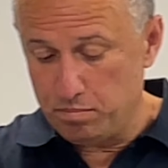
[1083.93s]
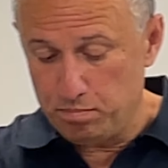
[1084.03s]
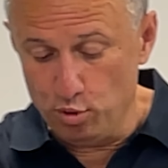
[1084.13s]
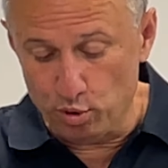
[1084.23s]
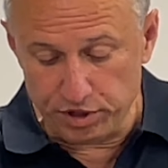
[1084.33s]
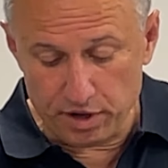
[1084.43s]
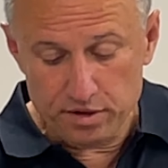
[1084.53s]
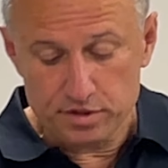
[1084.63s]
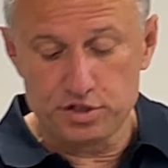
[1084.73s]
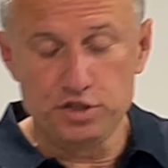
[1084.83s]

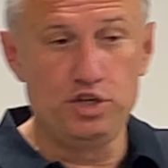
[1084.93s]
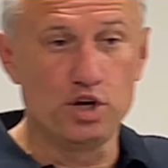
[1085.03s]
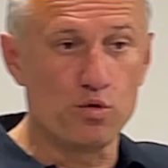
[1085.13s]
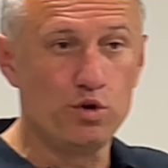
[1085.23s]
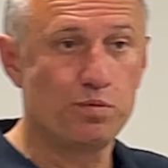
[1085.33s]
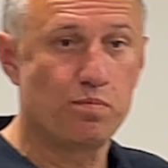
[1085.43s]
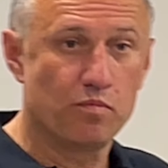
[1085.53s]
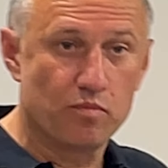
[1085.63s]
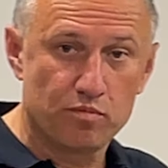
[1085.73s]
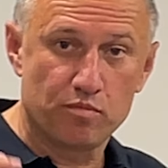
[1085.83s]
Петр цитирует,
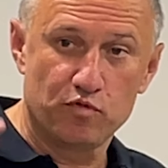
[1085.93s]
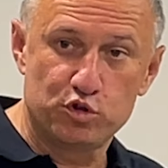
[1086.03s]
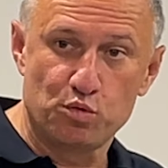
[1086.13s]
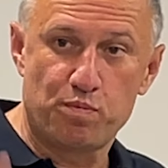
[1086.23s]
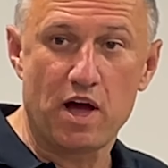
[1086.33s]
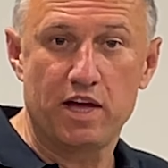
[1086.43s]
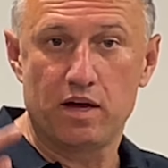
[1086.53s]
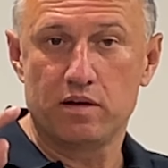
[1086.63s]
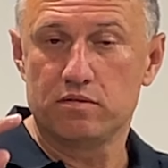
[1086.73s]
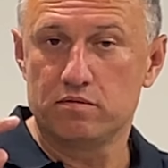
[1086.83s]

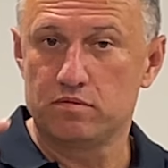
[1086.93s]
выступая,